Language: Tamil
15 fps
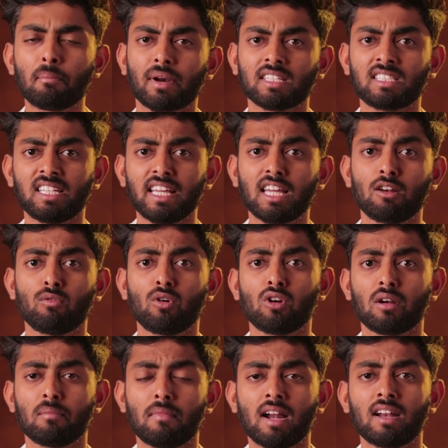பிரச்சனைகள்
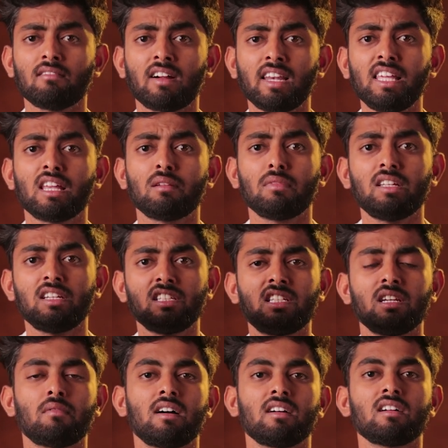உங்களோட மன வலி என்பது
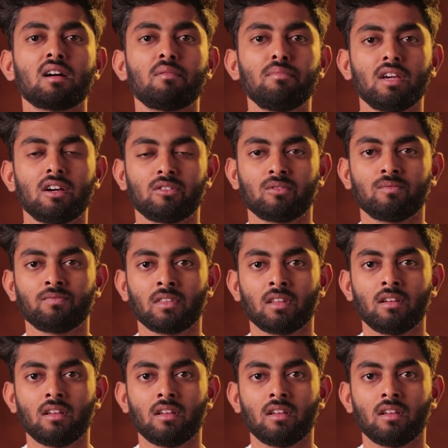நிச்சயமாக கம்மியாகும்